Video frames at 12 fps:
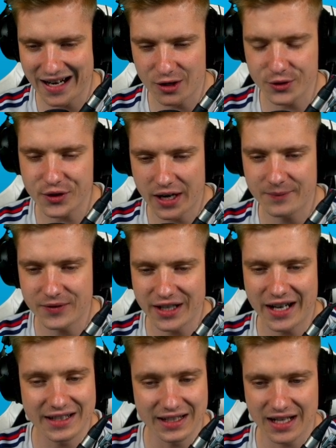rauskam,
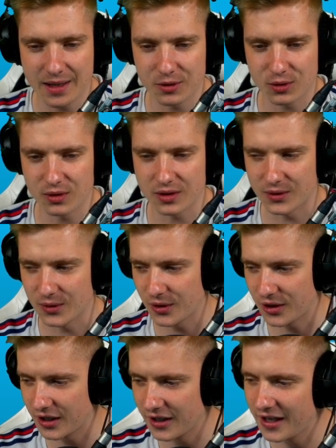Digga, den habe ich
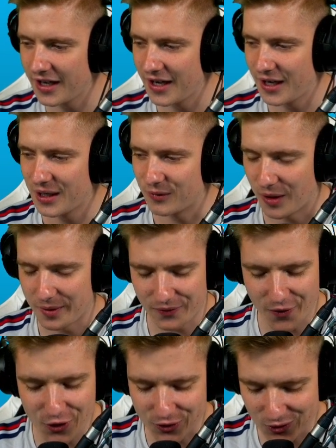durchgesuchtet. Vor allem, ich
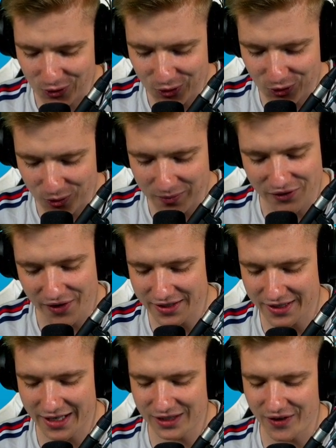war auch so dumm, ich weiß
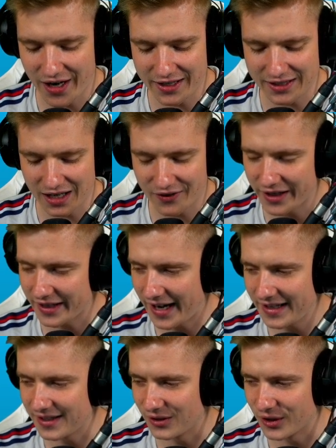gar nicht, wie alt ich da war,
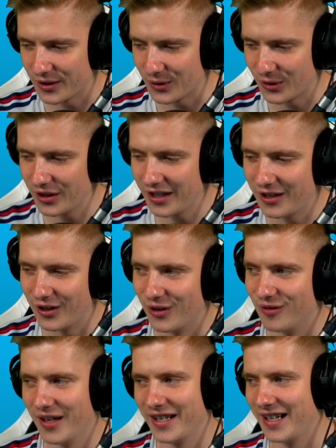13 oder so. Oh
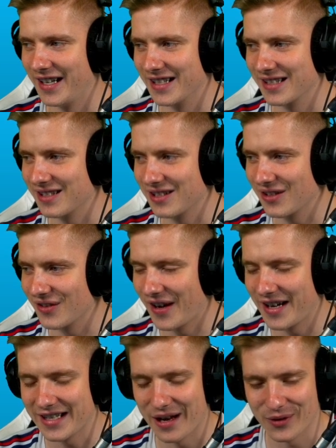Mann, ey, das, ist, das war
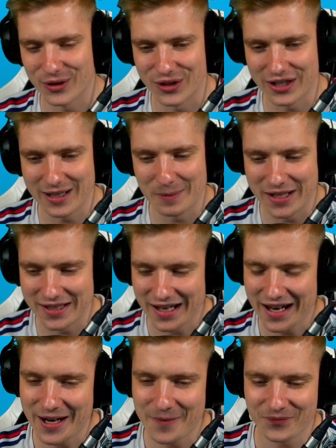echt einfach nur dämlich
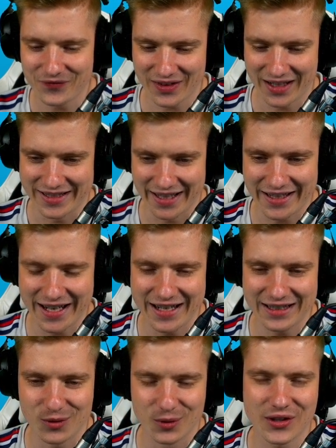ich hatte
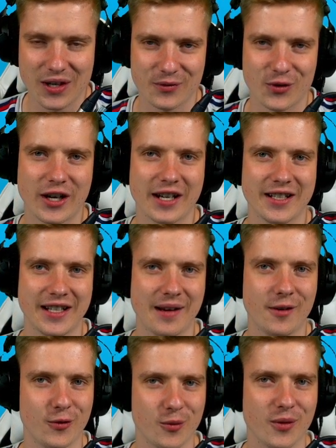halt, du musst ja vorher ein
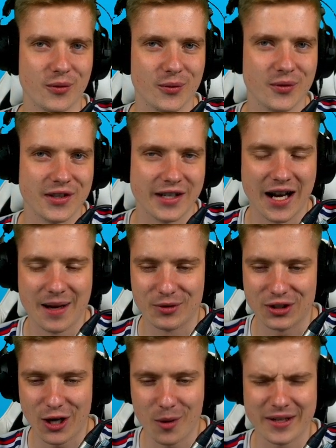Level 55 haben. Und
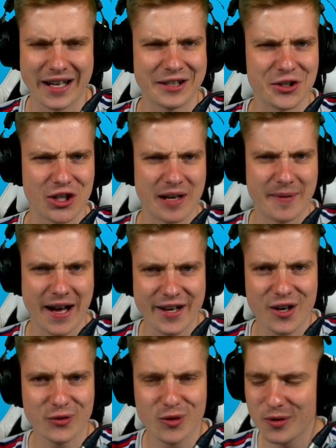ich glaube, ich hatte einen Schaman
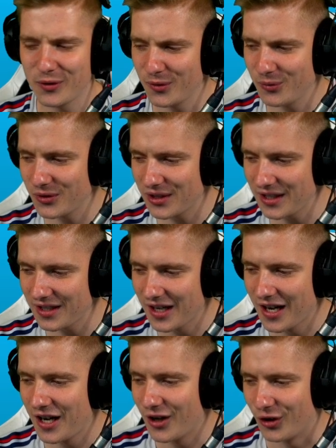auf 55.
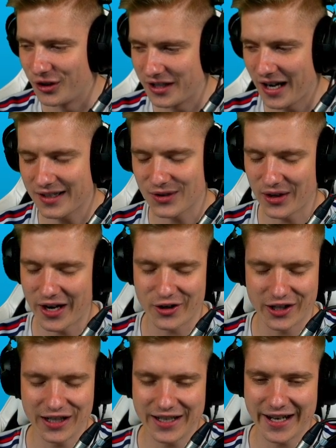Und ich dachte so, ja,
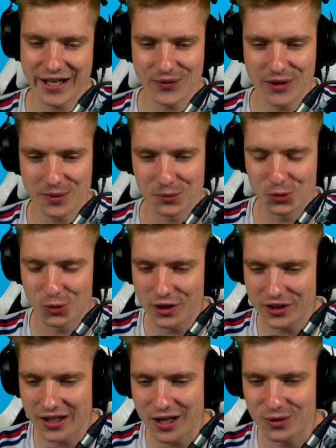okay, Digga, ich will jetzt mit dem
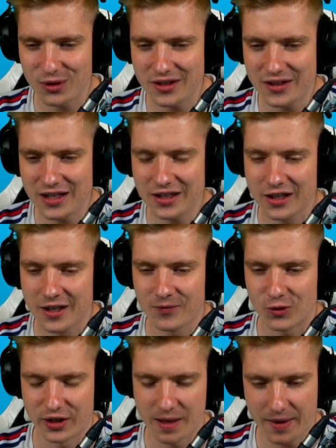Todesritter durchziehen.
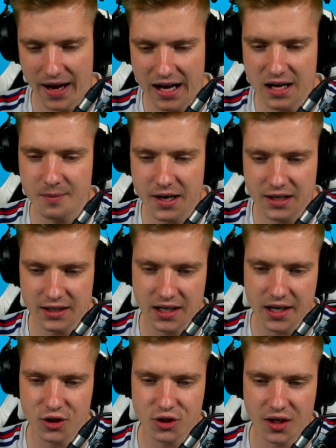Und habe alle meine
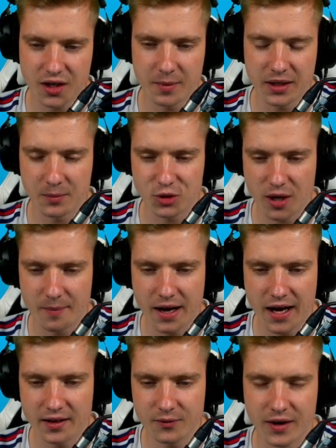Gegenstände mit dem
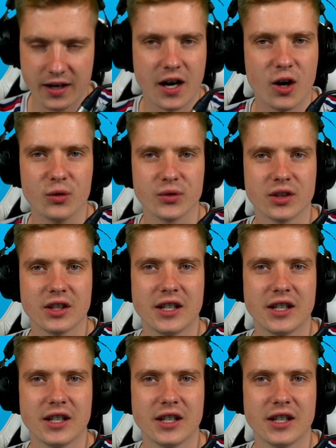Schaman verkauft.